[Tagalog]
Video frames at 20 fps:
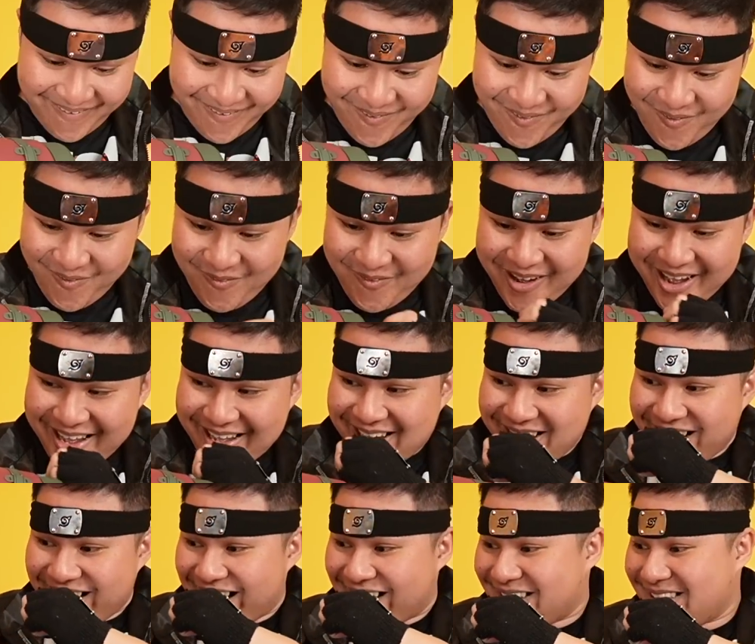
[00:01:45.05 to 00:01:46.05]
Oh my
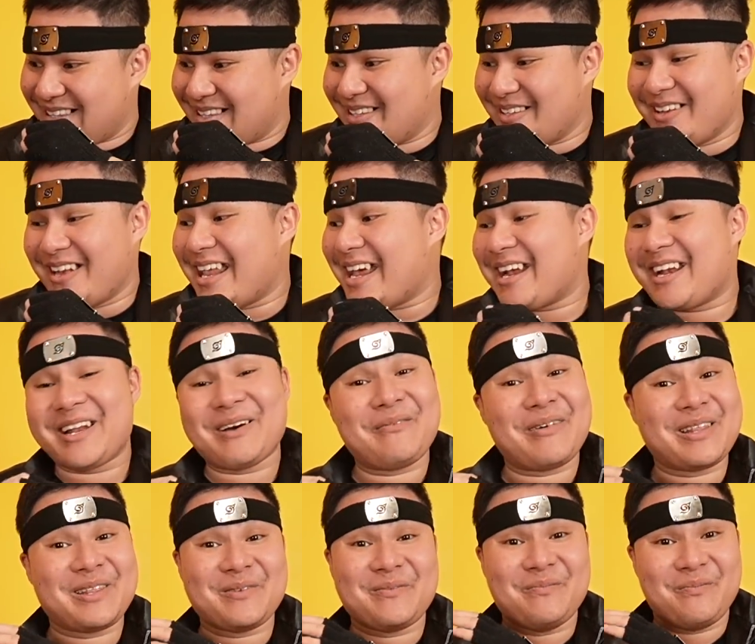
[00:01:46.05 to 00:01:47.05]
God! Yun lang yung
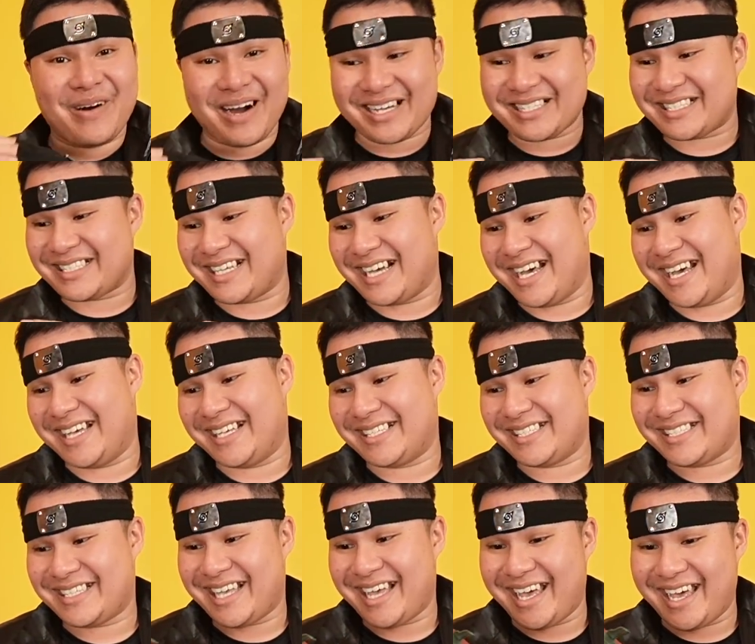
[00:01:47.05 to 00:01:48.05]
laman ng box,
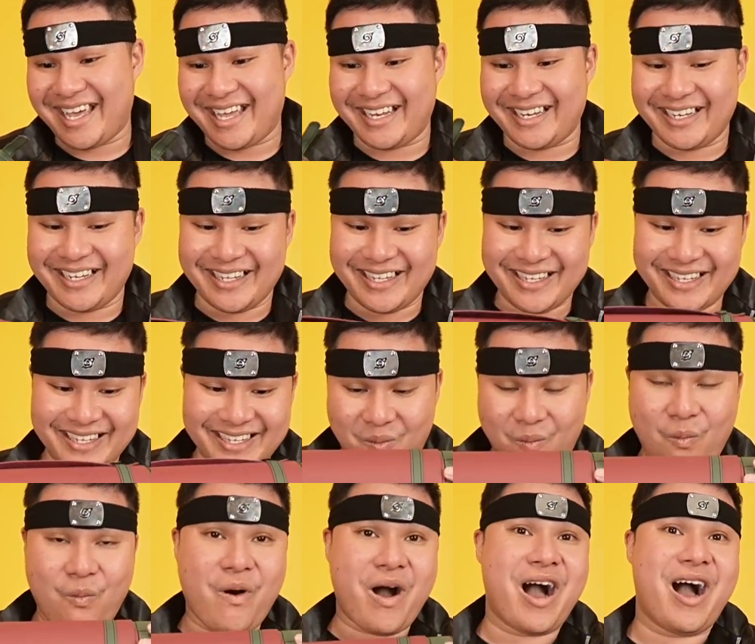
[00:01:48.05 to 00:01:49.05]
guys. And,
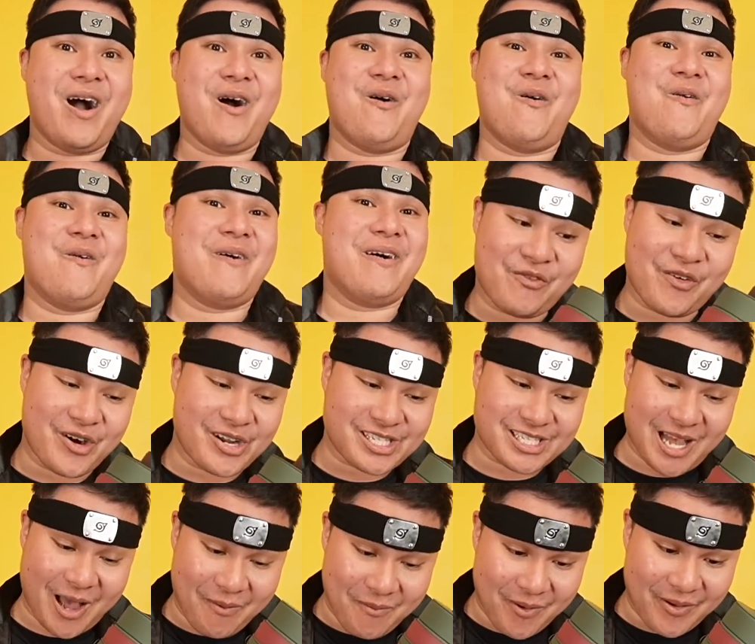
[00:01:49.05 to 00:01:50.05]
wow.
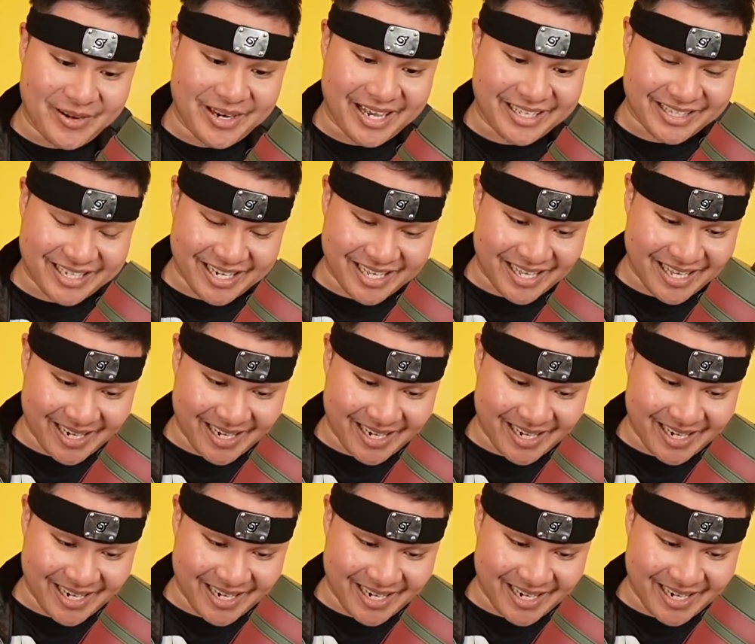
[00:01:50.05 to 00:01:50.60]
First time ako nakita ng